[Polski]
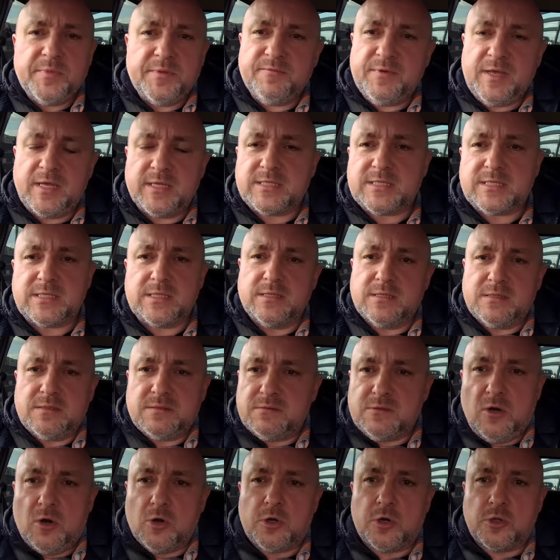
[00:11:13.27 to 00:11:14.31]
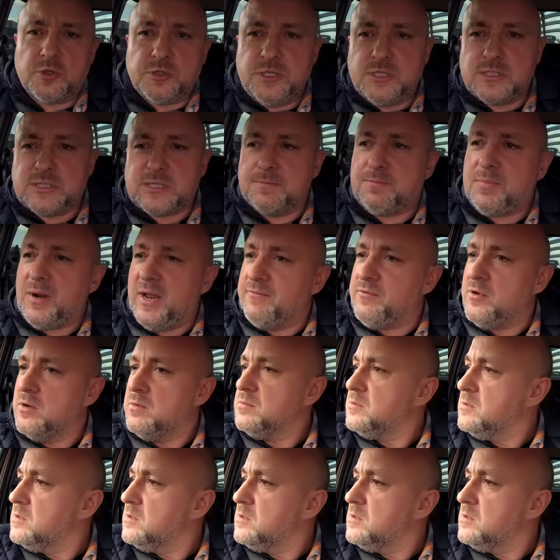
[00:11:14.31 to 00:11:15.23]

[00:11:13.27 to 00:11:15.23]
Więc y, ogrodnicy plewią